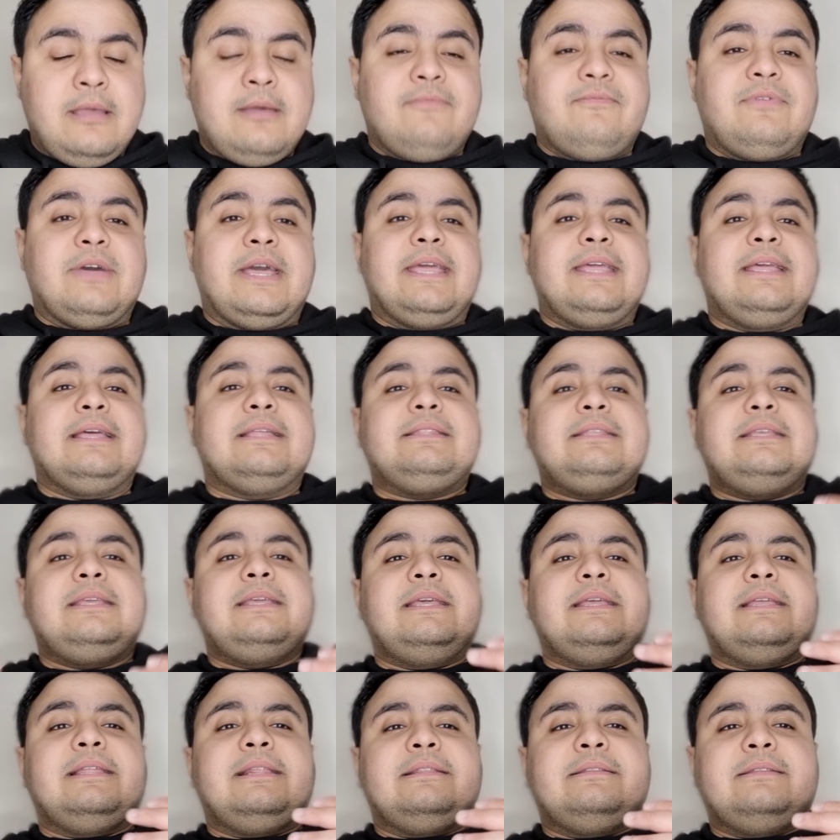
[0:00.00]
فهي
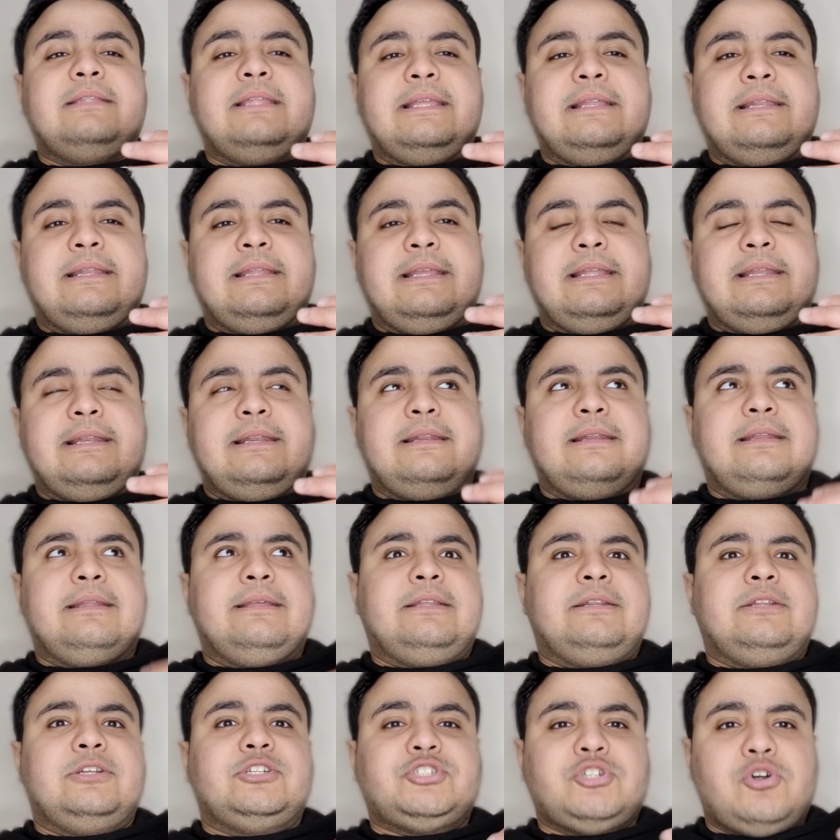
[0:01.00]
دي الـ الـ الـ
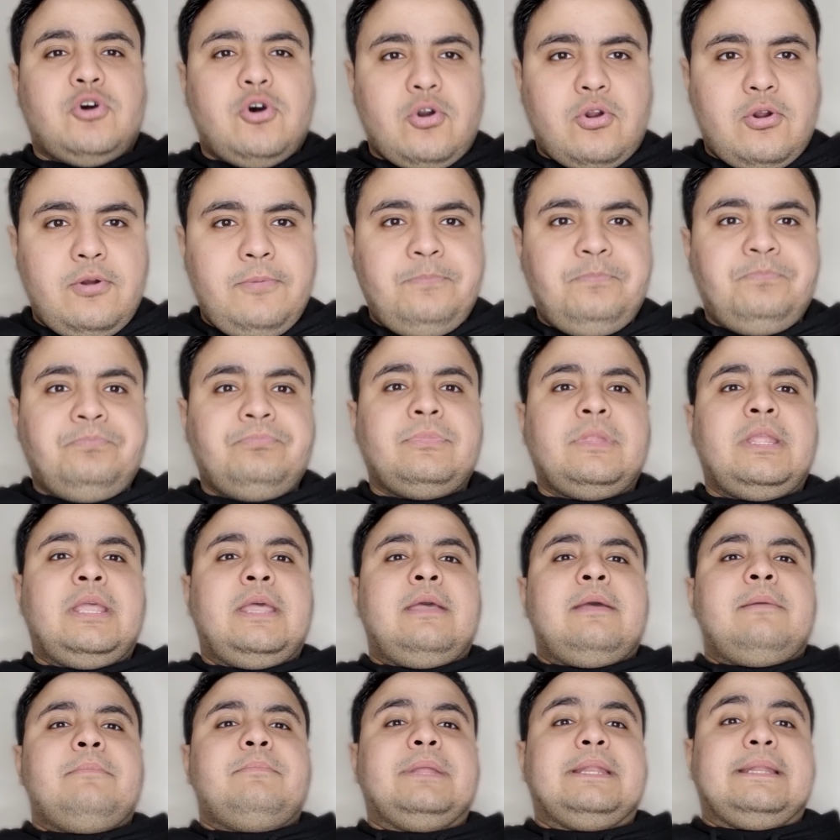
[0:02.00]
الاشاره
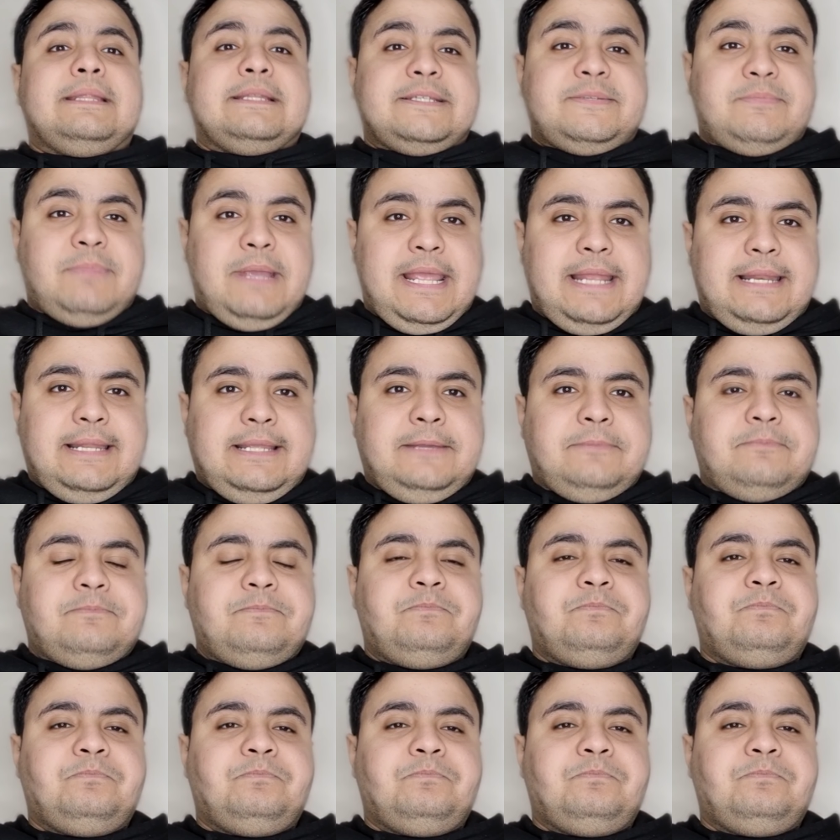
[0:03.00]
بالنسبه لي